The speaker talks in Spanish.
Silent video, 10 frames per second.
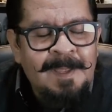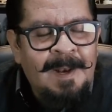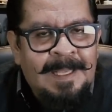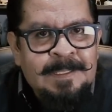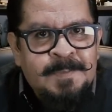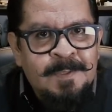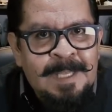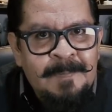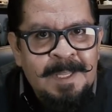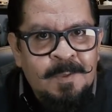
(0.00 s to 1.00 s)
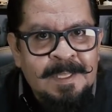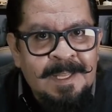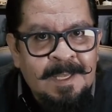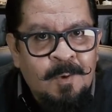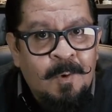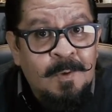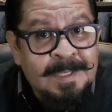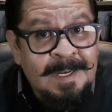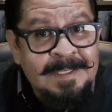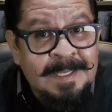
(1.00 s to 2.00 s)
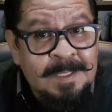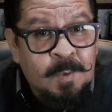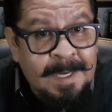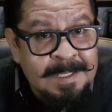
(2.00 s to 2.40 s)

En la descripción del video te dejo los enlaces de sus